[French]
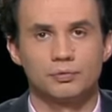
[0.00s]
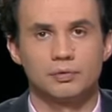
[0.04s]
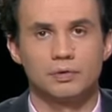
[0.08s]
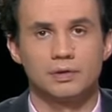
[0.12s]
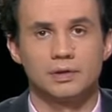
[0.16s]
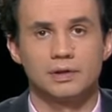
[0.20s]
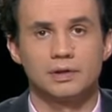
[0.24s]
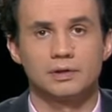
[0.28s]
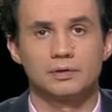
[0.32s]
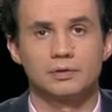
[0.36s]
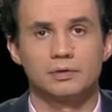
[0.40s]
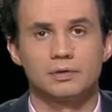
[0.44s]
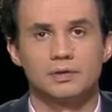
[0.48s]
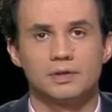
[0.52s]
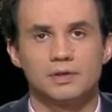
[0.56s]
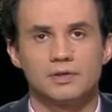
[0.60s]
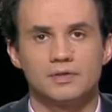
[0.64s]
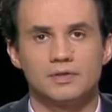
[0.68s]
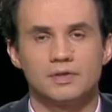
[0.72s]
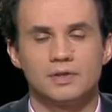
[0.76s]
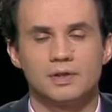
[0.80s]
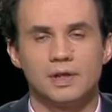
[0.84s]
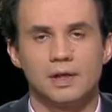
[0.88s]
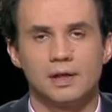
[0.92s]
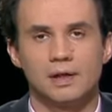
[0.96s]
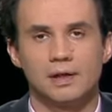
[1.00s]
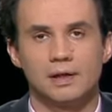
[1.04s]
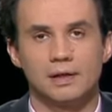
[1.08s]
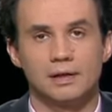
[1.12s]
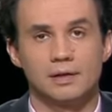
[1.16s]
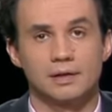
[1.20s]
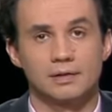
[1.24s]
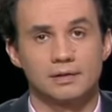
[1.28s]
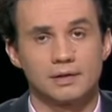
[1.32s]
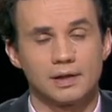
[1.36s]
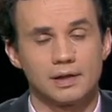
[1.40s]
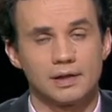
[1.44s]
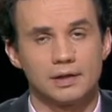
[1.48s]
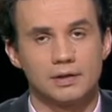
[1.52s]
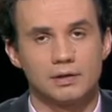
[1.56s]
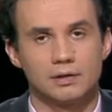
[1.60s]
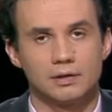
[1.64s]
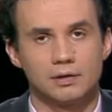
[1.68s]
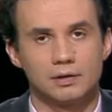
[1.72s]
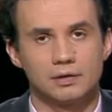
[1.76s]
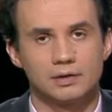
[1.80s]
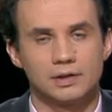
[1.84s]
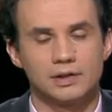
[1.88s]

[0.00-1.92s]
l'Indonésie et la Thaïlande.